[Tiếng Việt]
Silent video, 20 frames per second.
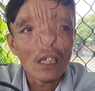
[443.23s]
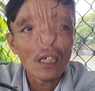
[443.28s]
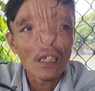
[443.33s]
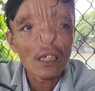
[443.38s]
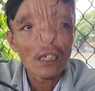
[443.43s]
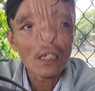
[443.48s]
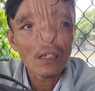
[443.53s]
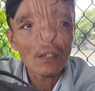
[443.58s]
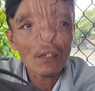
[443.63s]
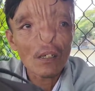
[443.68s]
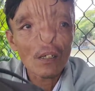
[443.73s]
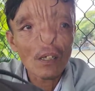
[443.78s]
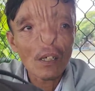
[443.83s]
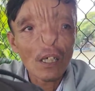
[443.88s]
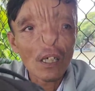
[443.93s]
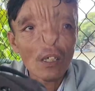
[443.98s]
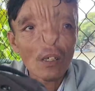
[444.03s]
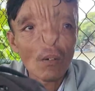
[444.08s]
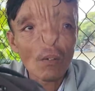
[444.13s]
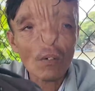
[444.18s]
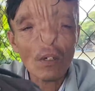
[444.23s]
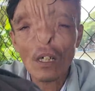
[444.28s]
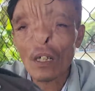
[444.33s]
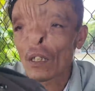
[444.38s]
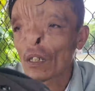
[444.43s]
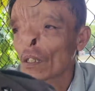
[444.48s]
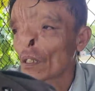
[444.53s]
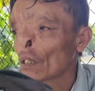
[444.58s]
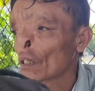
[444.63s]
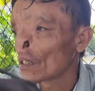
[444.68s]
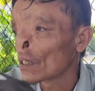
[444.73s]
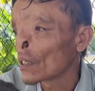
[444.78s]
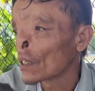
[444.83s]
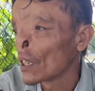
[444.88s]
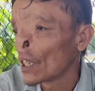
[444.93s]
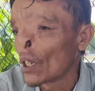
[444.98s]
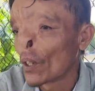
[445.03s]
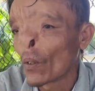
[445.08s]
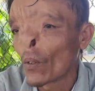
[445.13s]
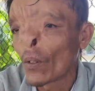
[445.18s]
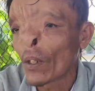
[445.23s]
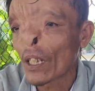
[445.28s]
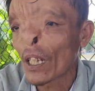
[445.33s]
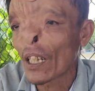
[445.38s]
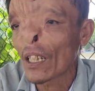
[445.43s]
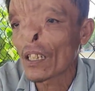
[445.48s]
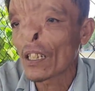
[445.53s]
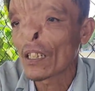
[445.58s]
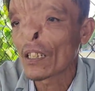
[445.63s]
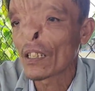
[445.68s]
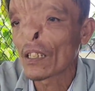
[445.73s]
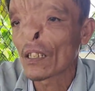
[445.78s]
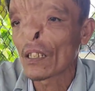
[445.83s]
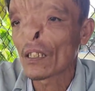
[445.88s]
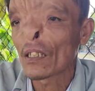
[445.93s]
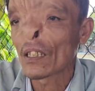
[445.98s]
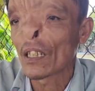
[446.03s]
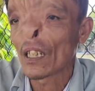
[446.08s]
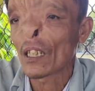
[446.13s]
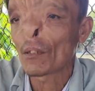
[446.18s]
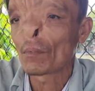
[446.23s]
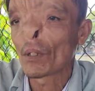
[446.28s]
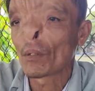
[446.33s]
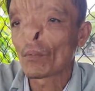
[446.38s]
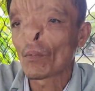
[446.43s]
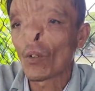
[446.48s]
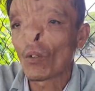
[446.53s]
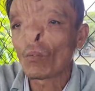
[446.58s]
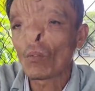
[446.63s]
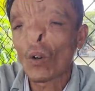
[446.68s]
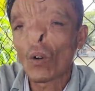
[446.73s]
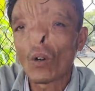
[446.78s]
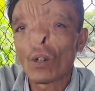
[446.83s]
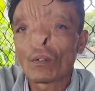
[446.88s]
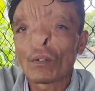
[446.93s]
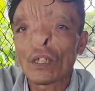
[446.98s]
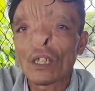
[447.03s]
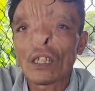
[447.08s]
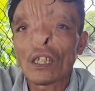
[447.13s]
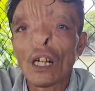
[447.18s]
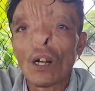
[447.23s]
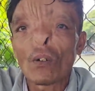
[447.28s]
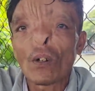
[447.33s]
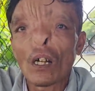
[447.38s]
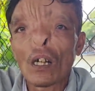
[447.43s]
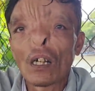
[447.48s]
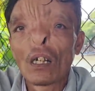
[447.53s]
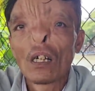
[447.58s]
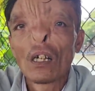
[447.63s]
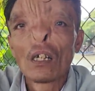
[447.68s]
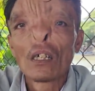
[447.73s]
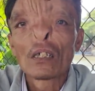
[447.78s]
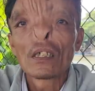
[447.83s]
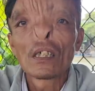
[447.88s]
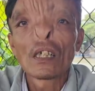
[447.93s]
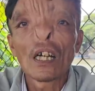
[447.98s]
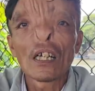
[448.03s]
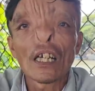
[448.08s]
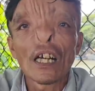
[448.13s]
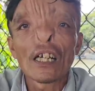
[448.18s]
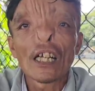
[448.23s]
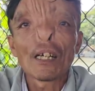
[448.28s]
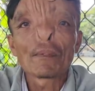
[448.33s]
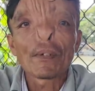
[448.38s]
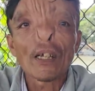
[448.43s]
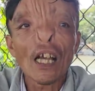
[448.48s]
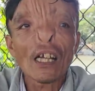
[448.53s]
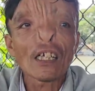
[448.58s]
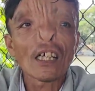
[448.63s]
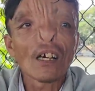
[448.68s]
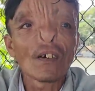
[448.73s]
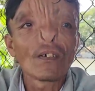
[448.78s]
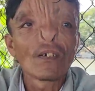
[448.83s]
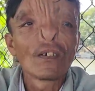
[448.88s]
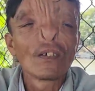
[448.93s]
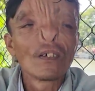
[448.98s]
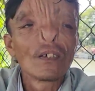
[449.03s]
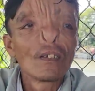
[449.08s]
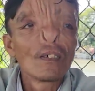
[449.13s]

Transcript: thì thì cũng có nhiều cái gì vậy cho mình cũng buồn đâu có như anh anh em khác đâu